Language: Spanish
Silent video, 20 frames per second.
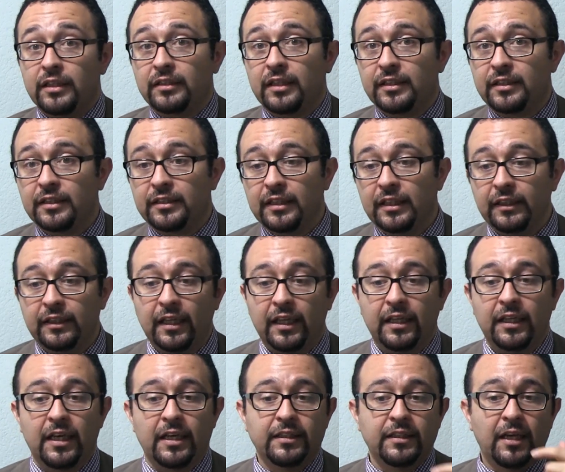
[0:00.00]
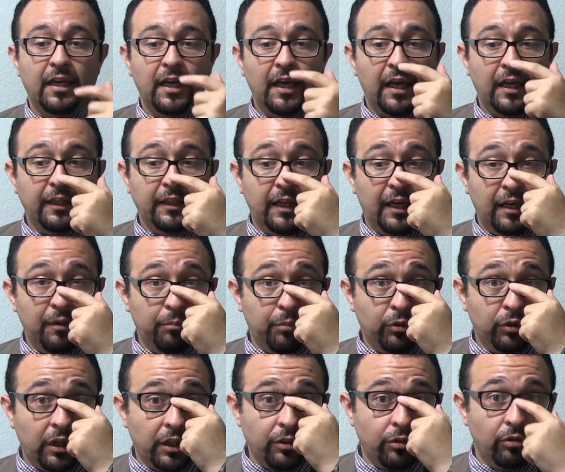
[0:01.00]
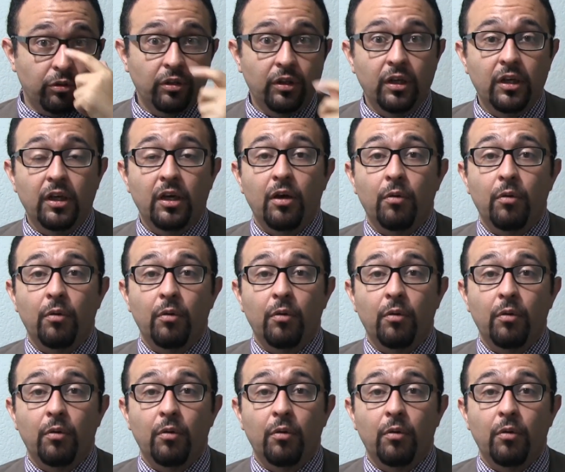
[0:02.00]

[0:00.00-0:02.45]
hasta 60 días de la importación,